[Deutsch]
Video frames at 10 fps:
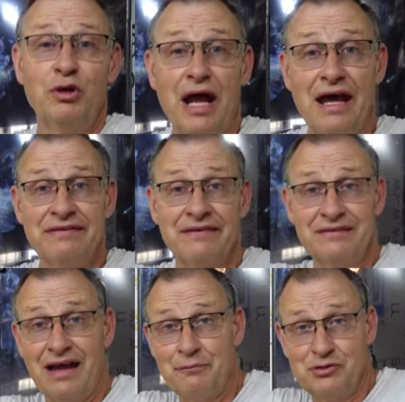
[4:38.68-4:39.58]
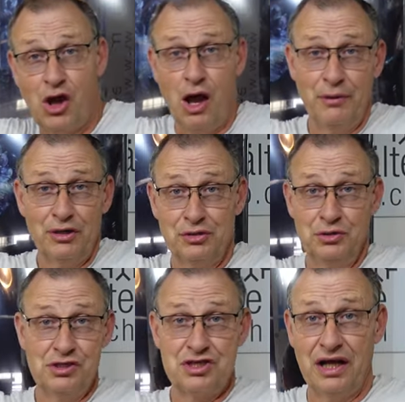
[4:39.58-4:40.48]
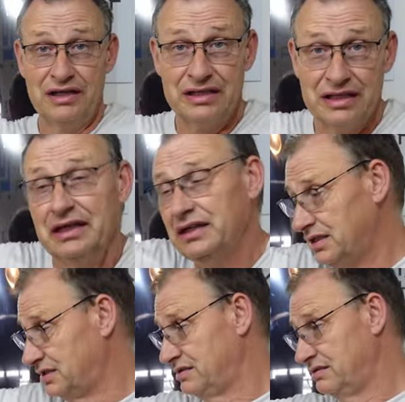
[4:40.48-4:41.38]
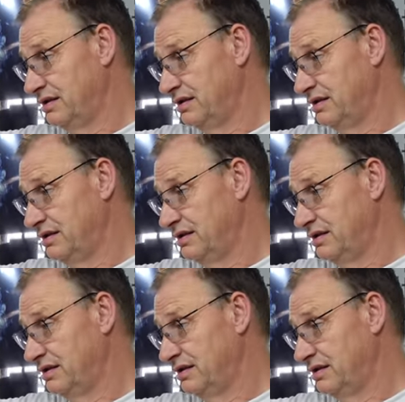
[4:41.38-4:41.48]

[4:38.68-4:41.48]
einen anderen Absorberkühlschrank kriegt.